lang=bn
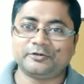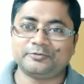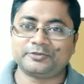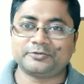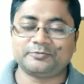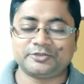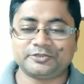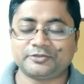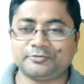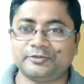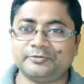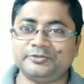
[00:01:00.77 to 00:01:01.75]
অবশ্য অবশ্যই
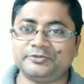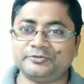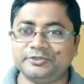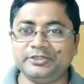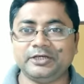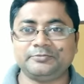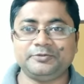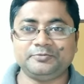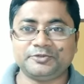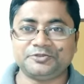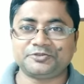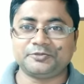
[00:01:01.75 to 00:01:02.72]
সফল হবে যদি আপনি
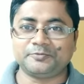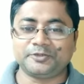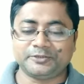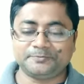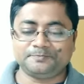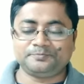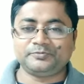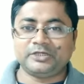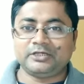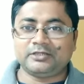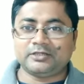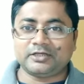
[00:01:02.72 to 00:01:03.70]
পরিশ্রম করেন
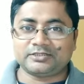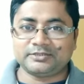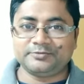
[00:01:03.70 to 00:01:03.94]
আজকের